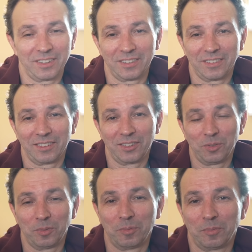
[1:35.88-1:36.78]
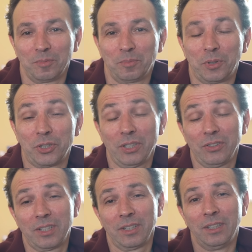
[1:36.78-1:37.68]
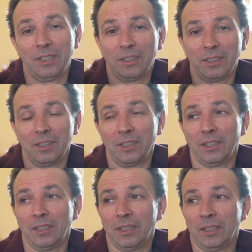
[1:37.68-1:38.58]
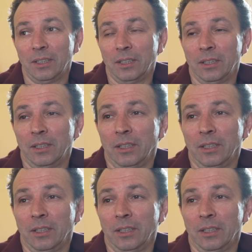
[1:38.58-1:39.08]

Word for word: но ну, чтобы ну, люди понимали пожалуйста. принадлежность твою к цирку.